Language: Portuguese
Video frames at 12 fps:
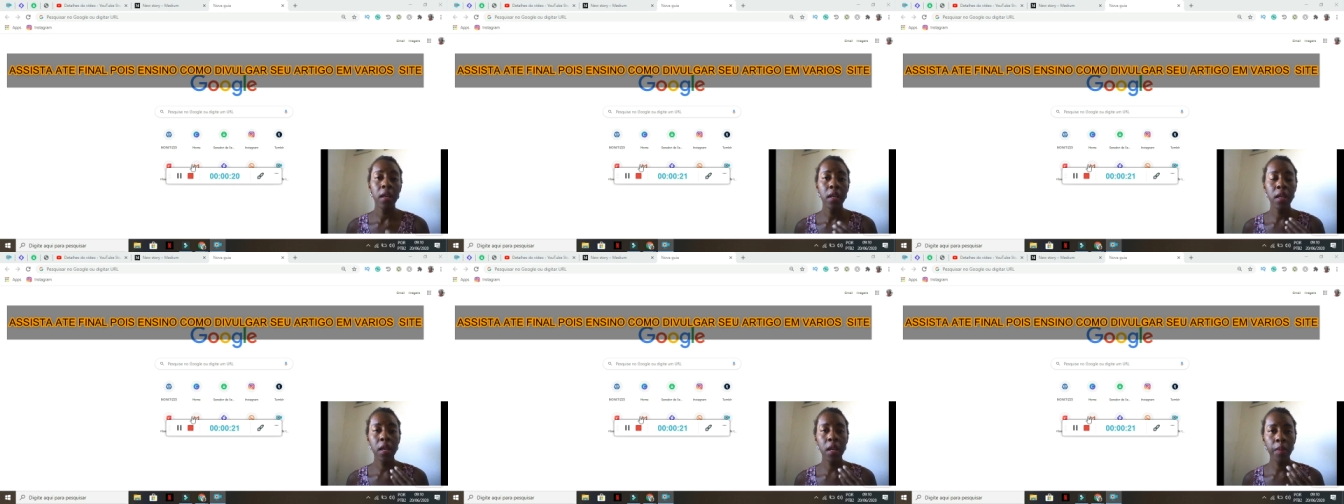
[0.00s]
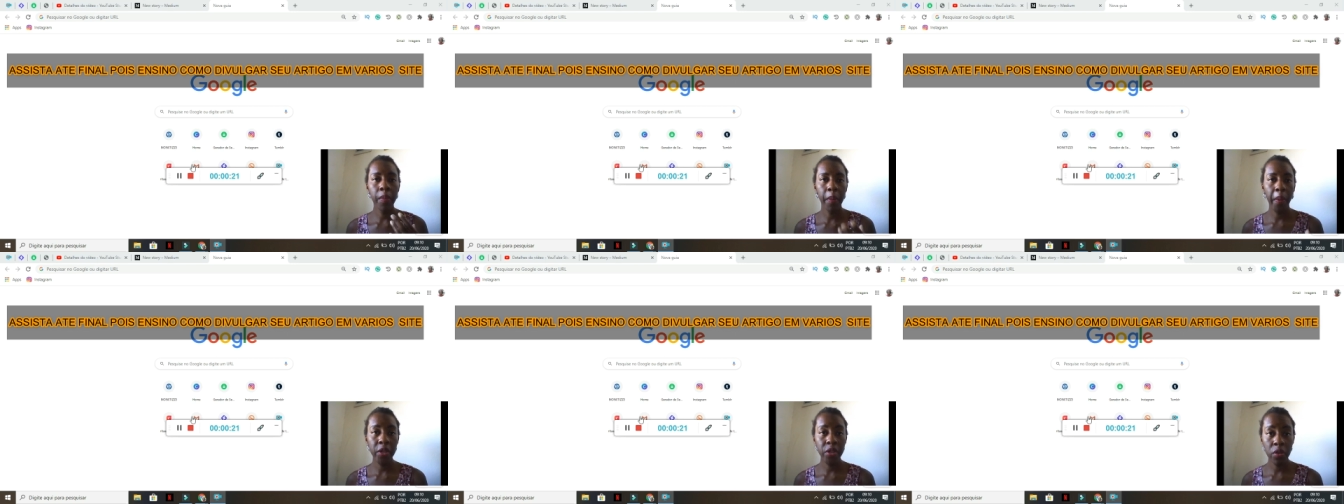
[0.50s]
E ir para a
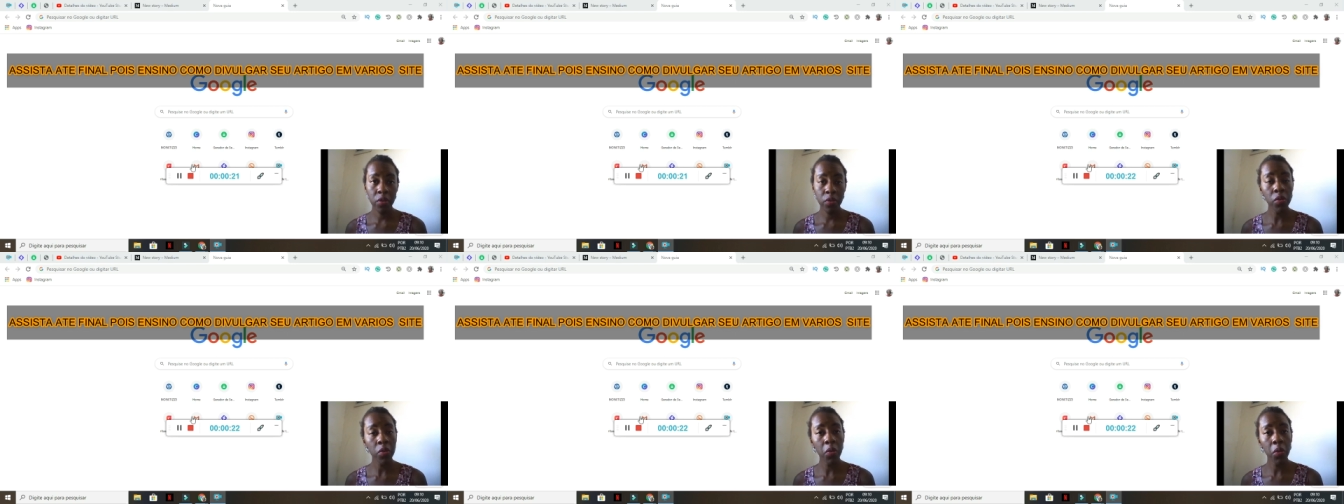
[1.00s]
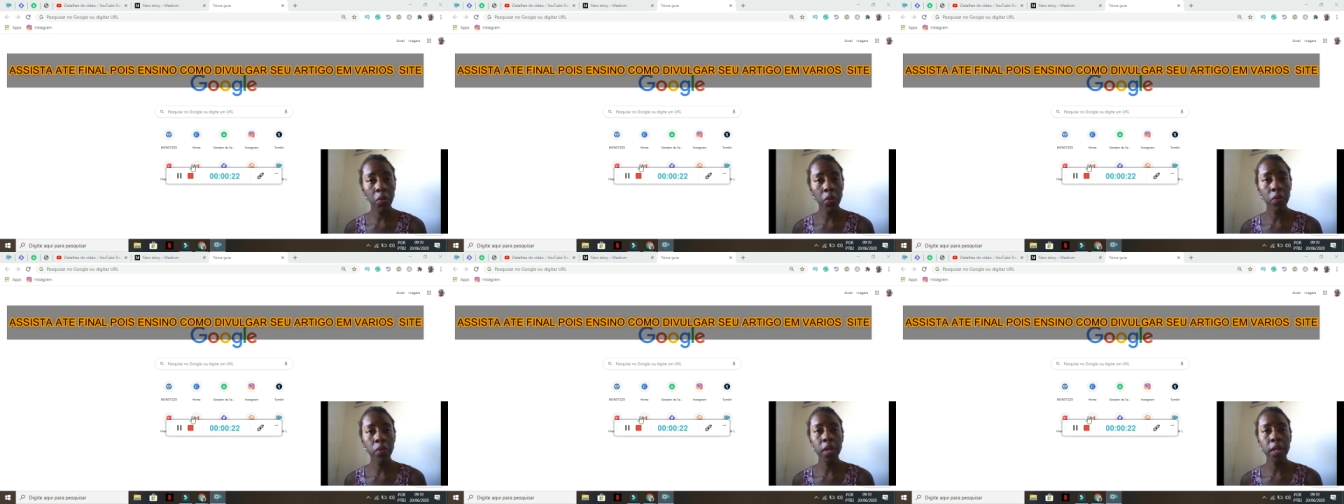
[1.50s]
página do
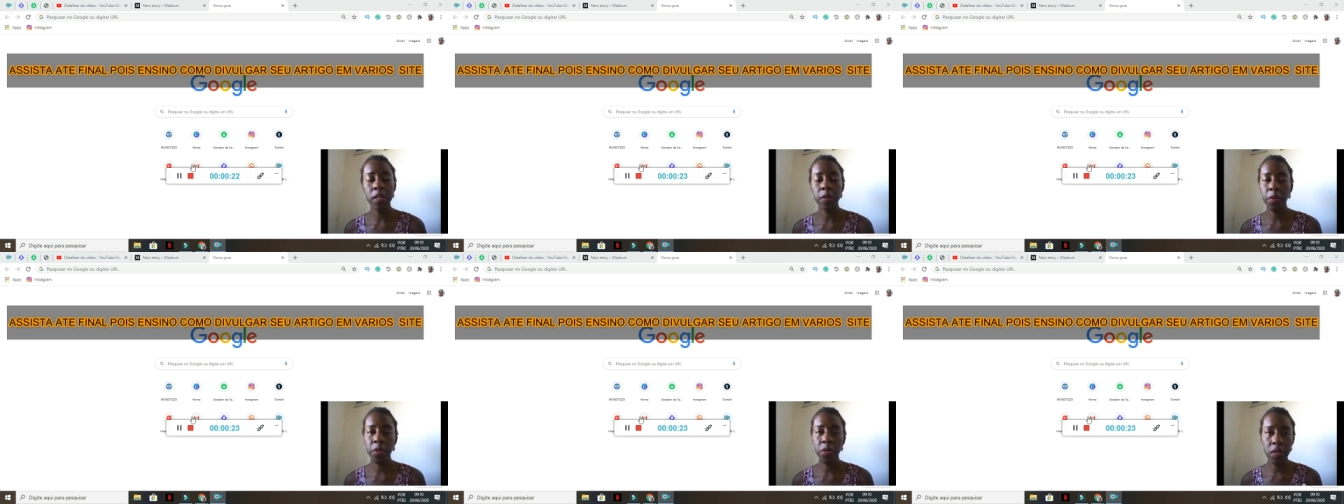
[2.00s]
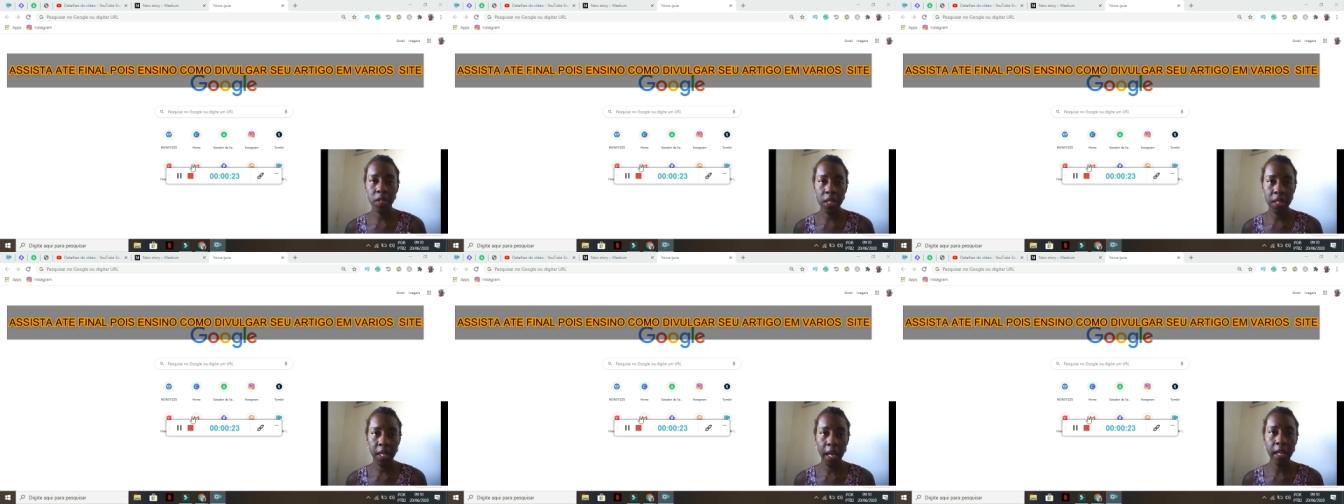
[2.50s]
Google e essas pessoas
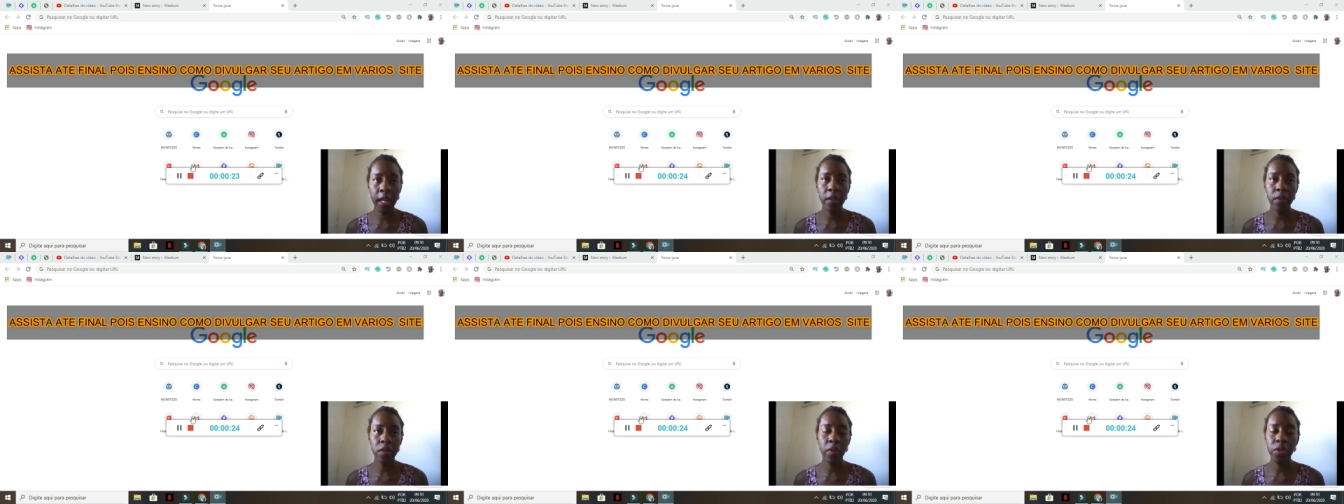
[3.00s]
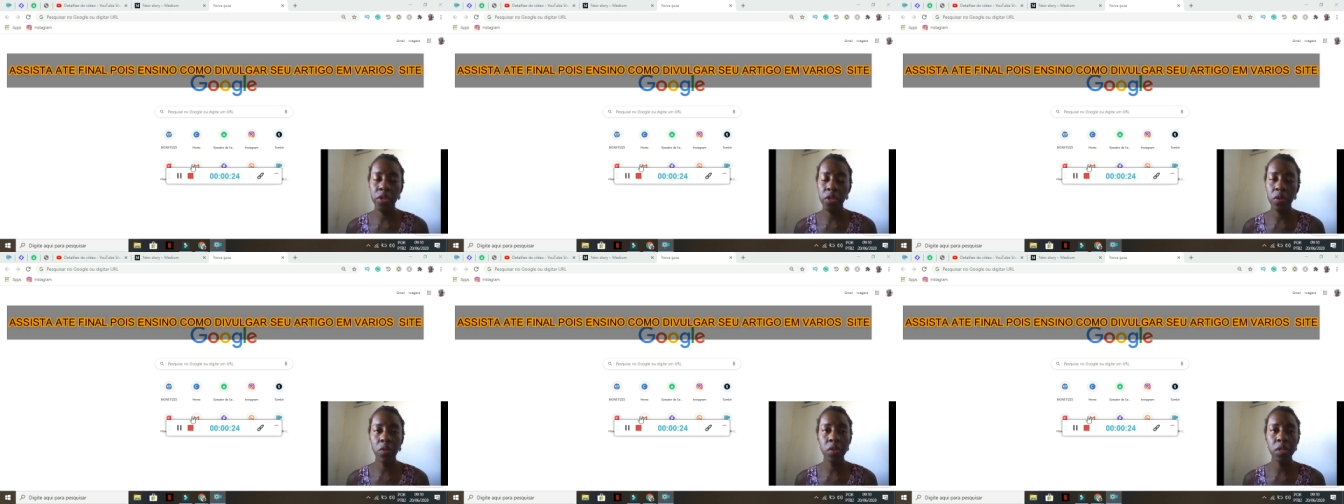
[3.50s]
entrarem lá no seu
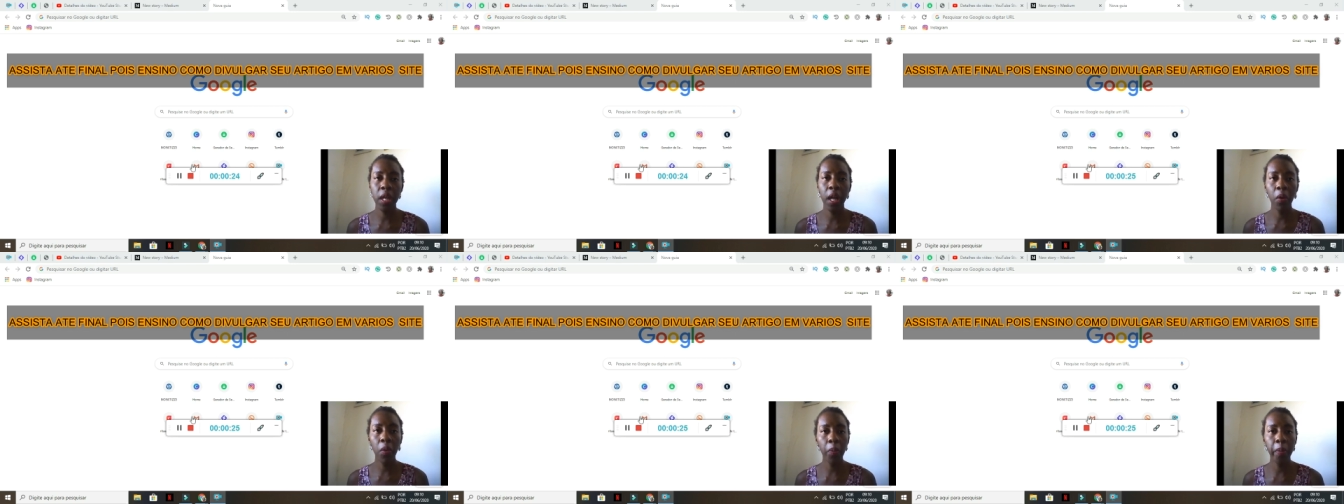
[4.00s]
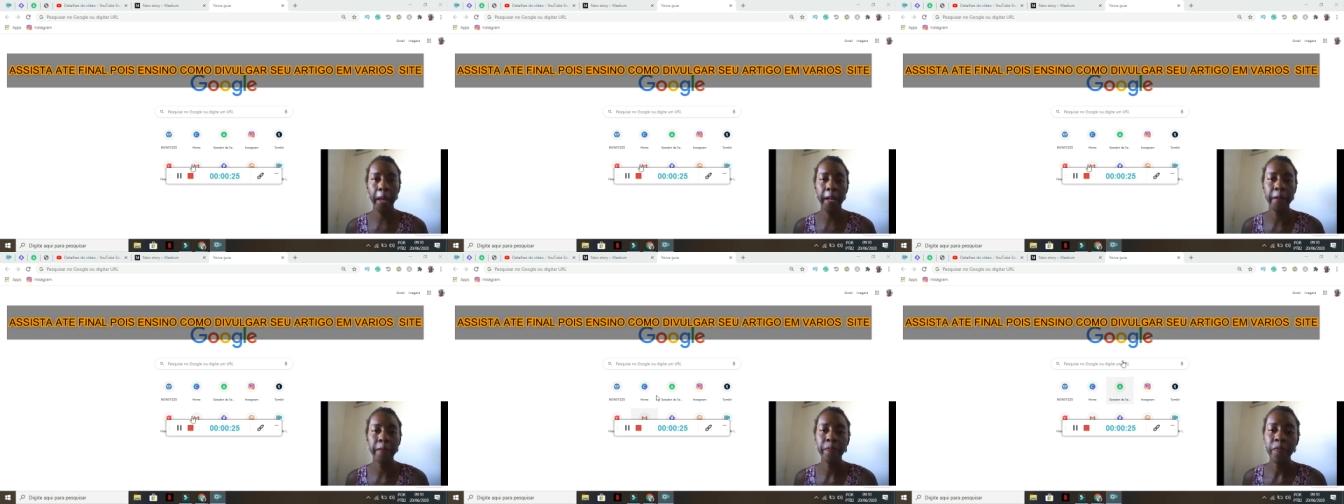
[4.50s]
artigo, postar, comprarem.